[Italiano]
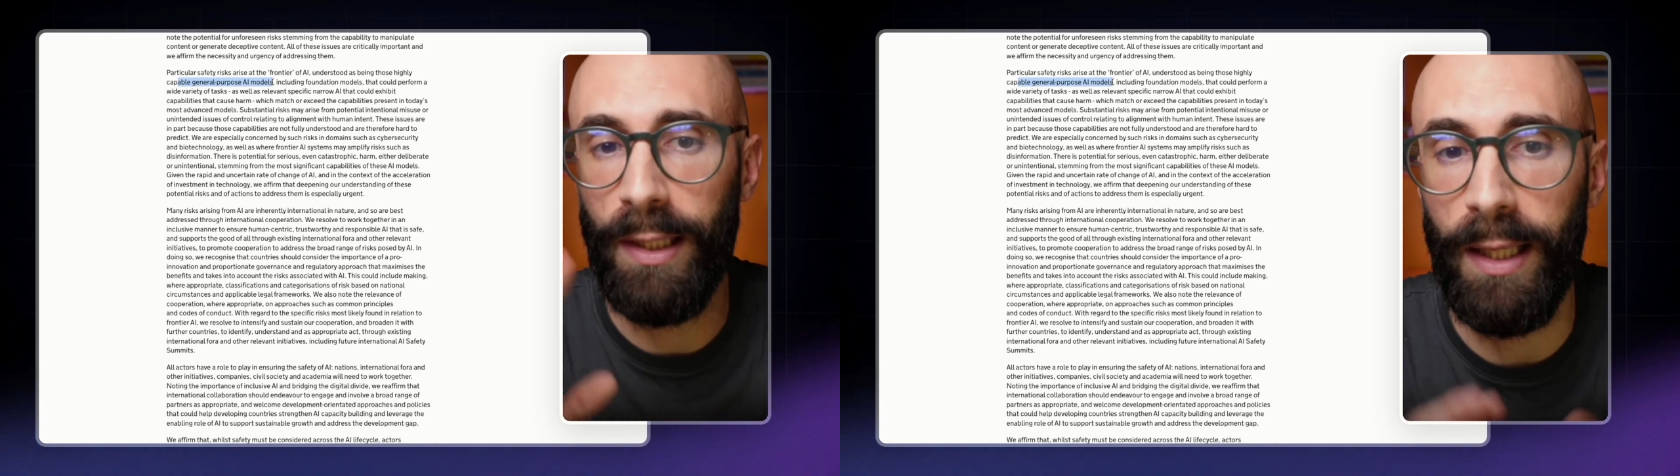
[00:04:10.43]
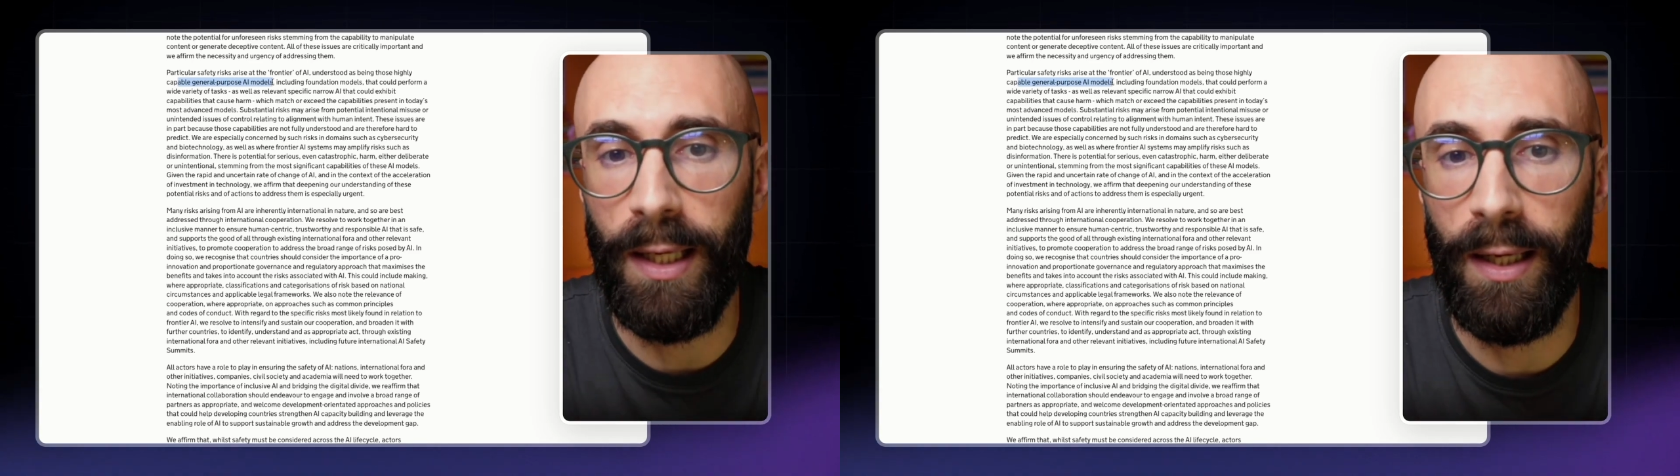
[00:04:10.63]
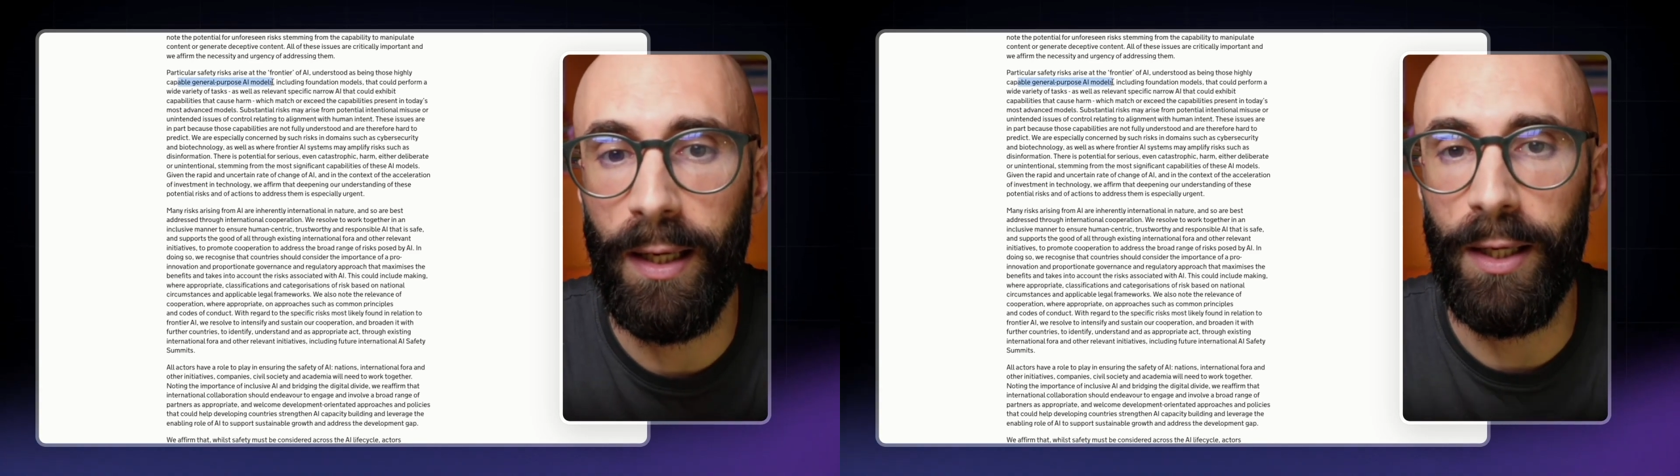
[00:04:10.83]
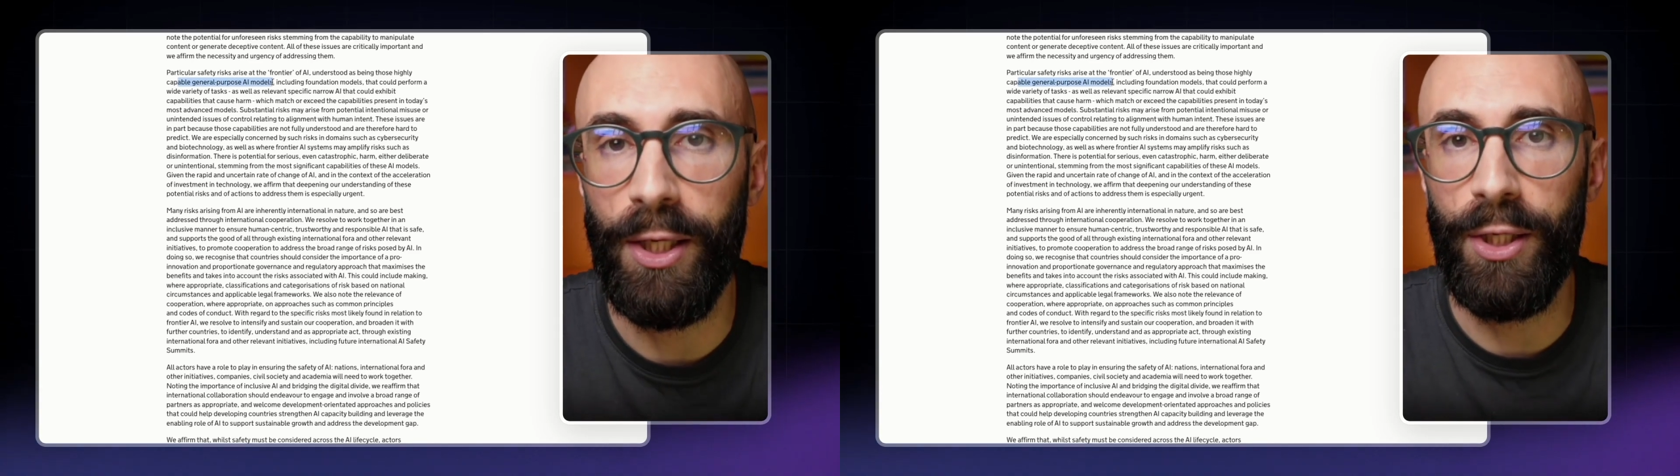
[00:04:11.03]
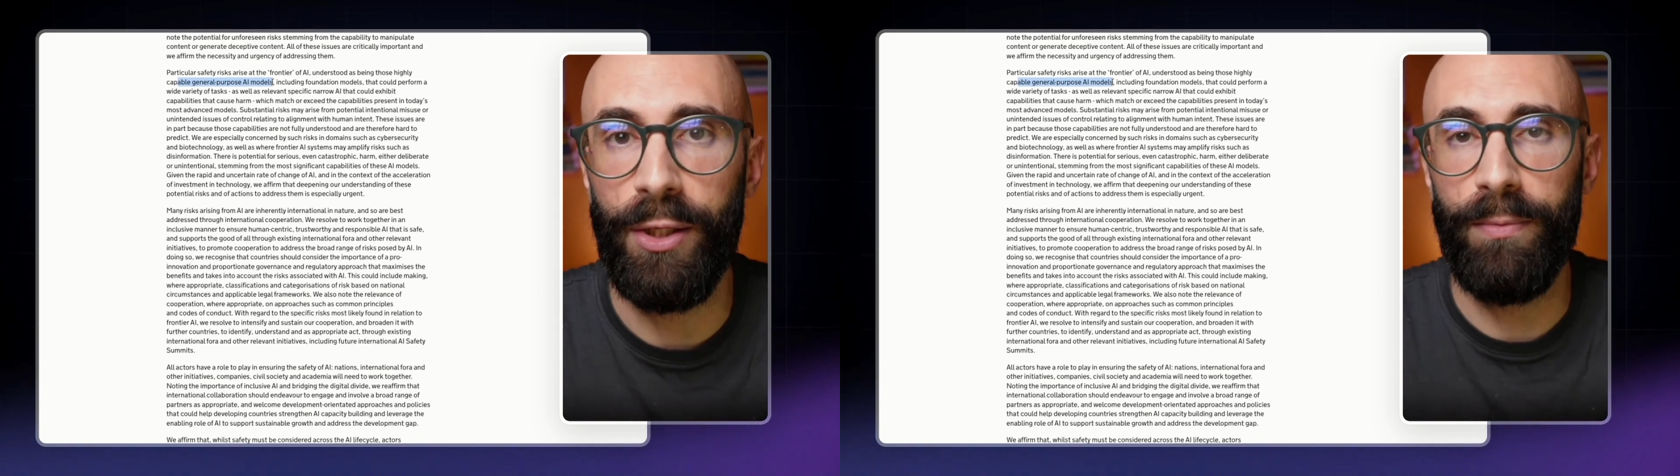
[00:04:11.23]

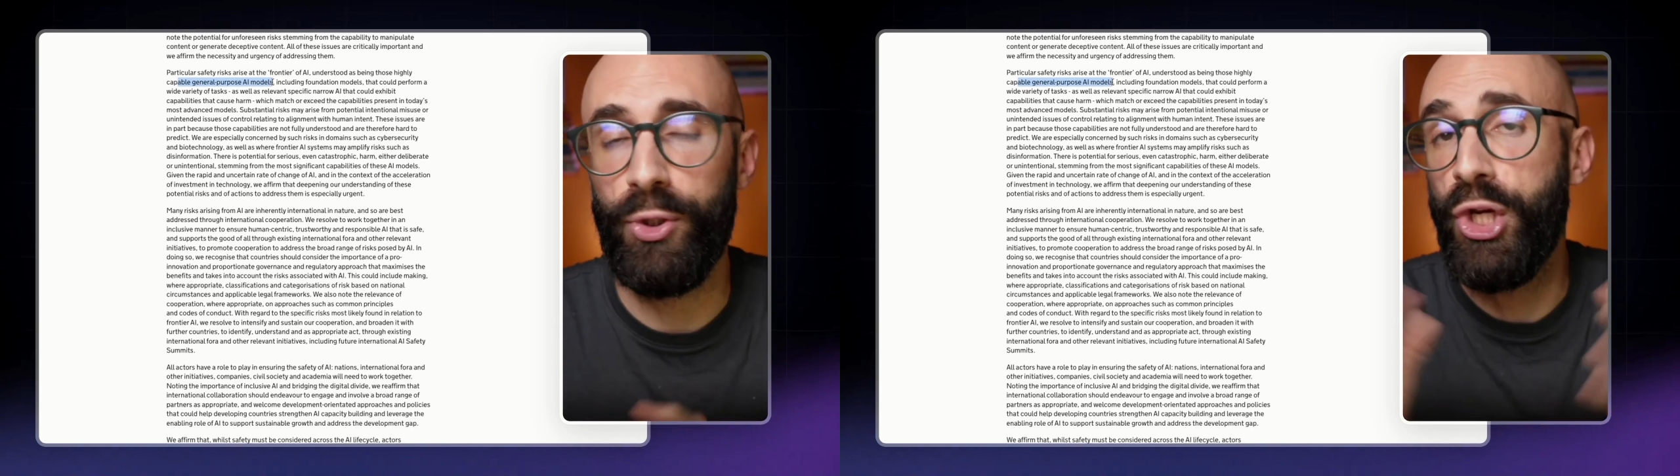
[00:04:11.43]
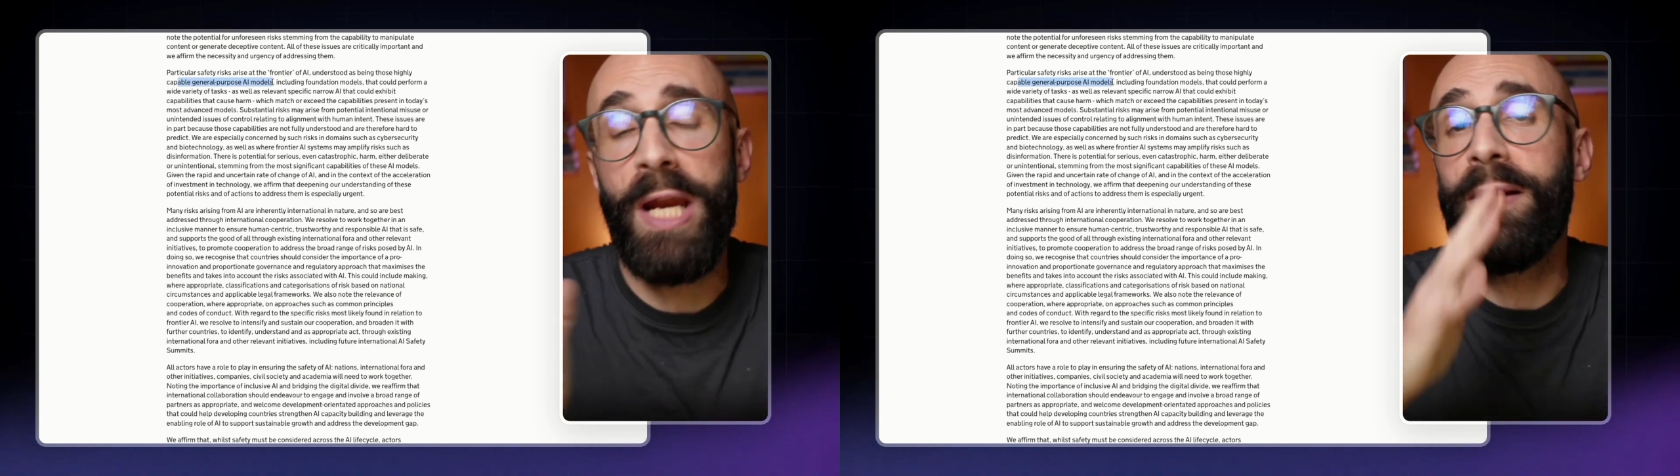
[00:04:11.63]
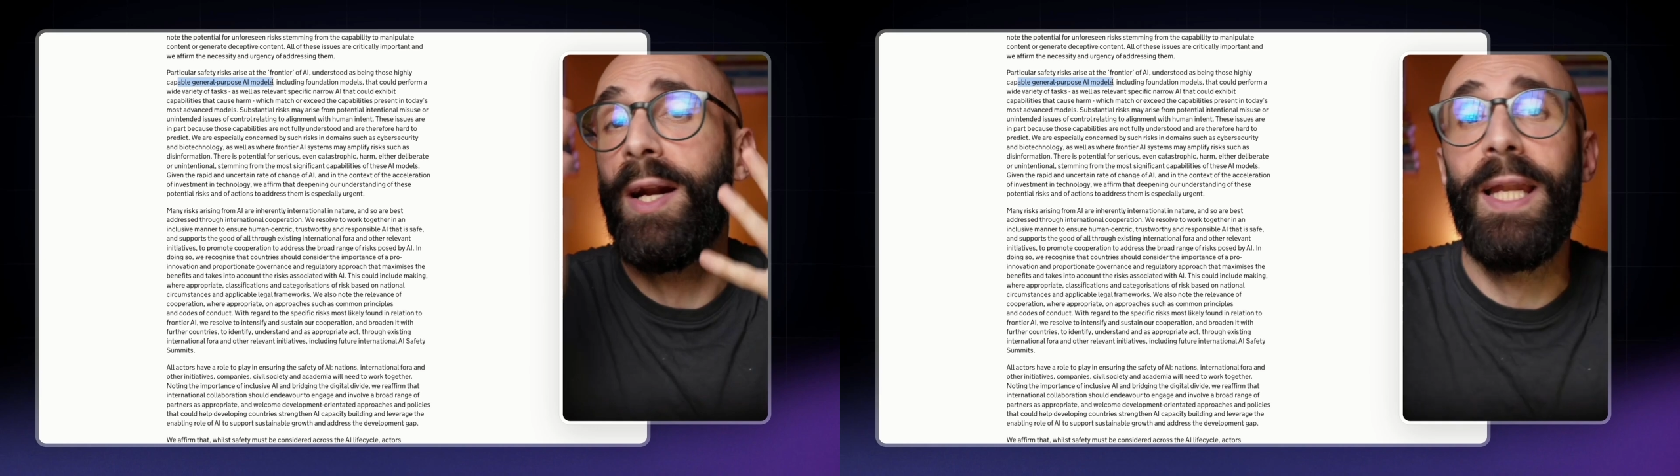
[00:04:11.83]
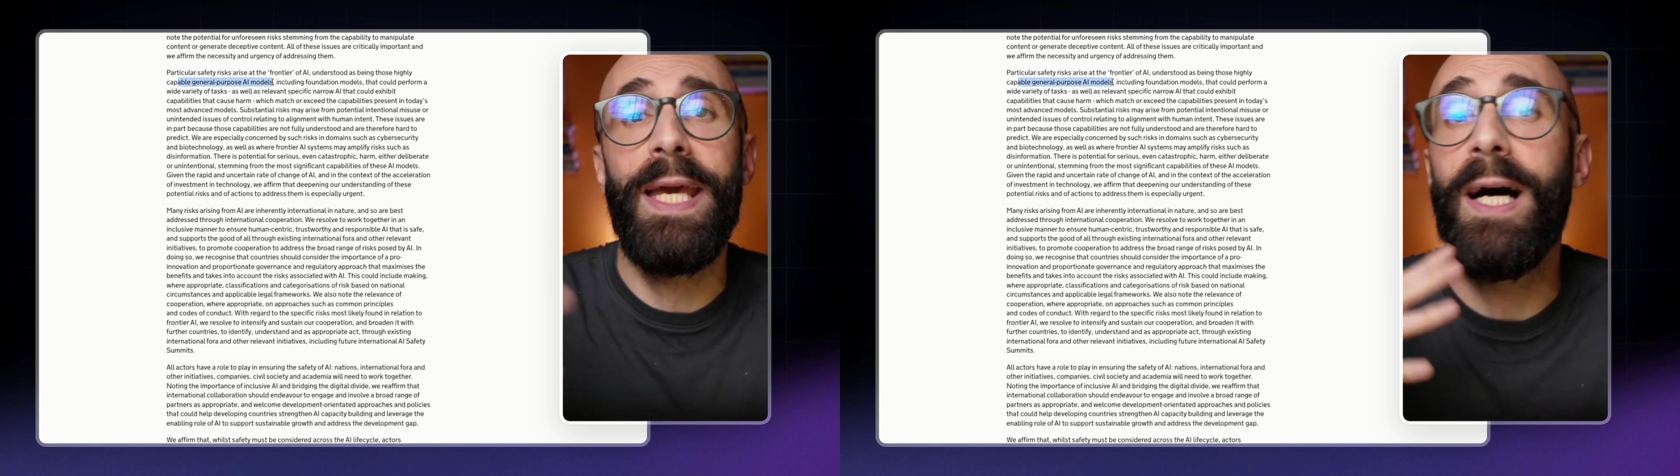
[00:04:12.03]
La General